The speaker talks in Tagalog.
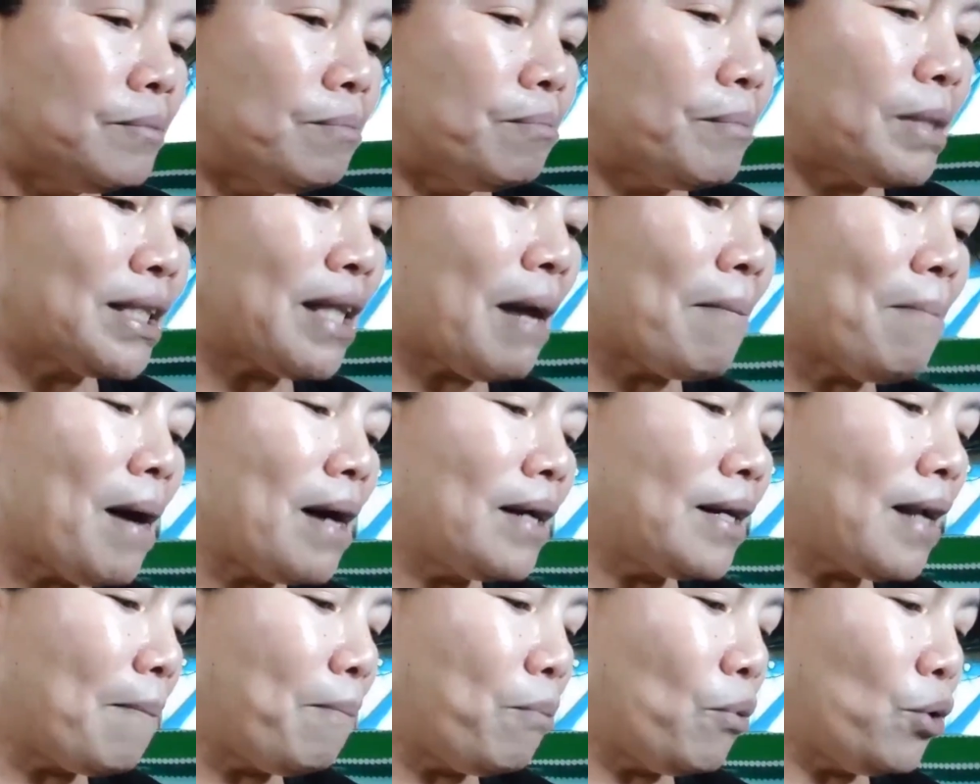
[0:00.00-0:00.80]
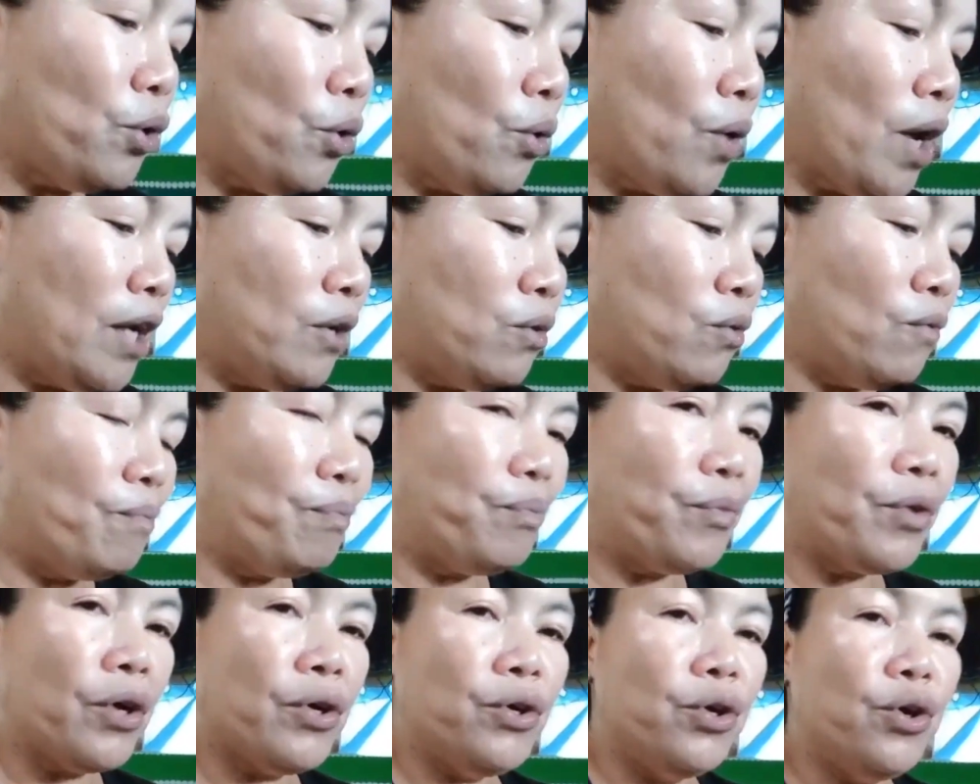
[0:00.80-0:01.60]
Matabang na po yung
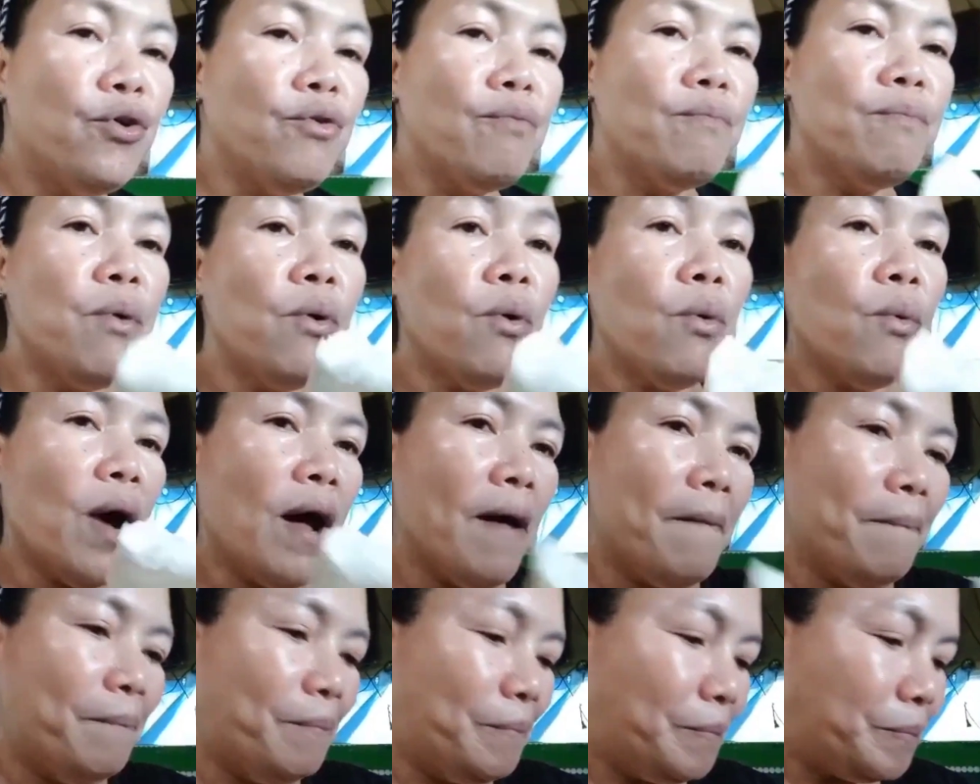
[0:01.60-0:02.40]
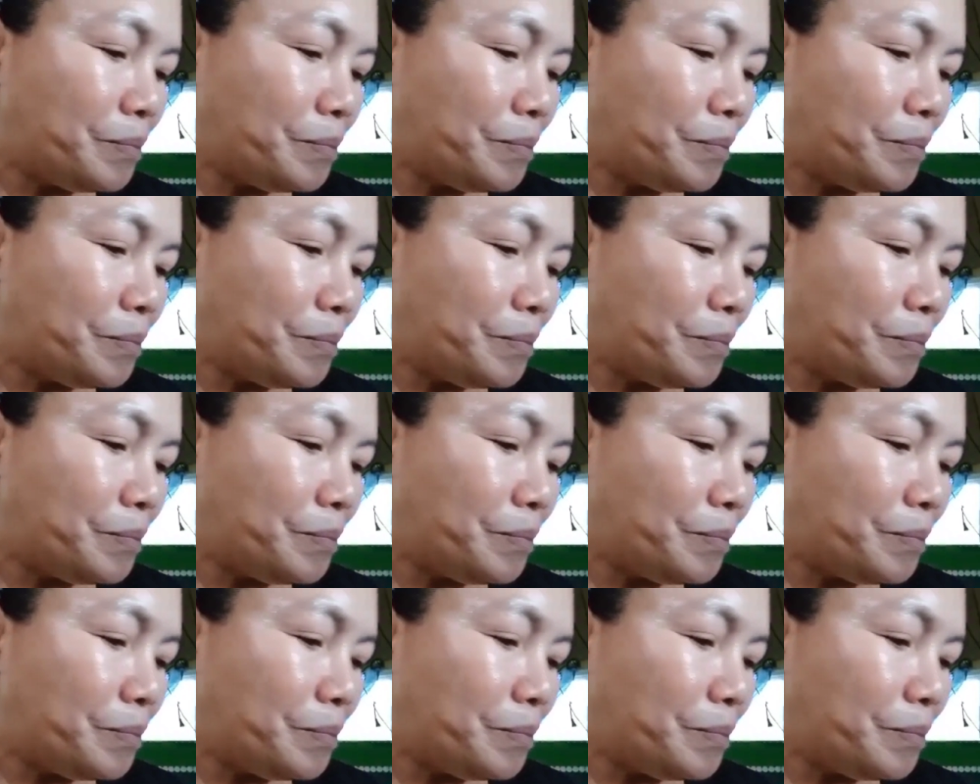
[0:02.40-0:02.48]
ano, yung buwa.